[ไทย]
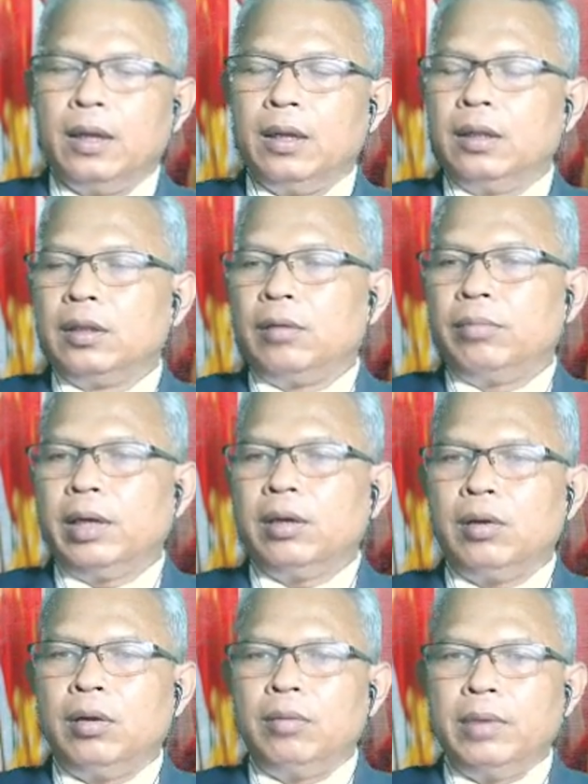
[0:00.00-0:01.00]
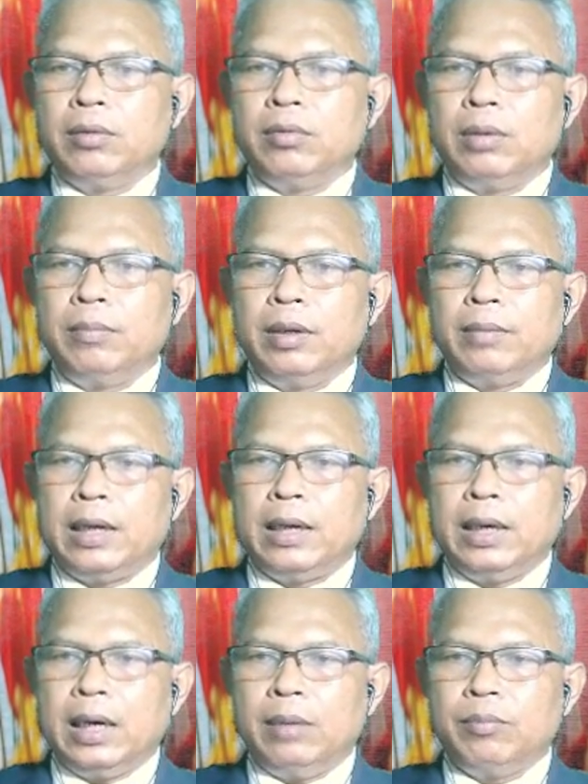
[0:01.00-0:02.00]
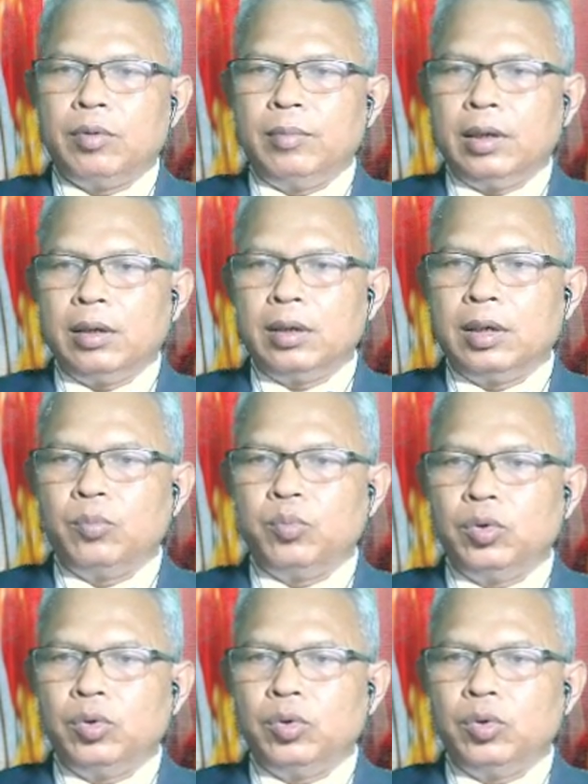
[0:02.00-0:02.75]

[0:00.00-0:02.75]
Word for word: ต่อไปก็ไม่ควรปฏิบัตินะครับผม นั่นก็คือพุทธ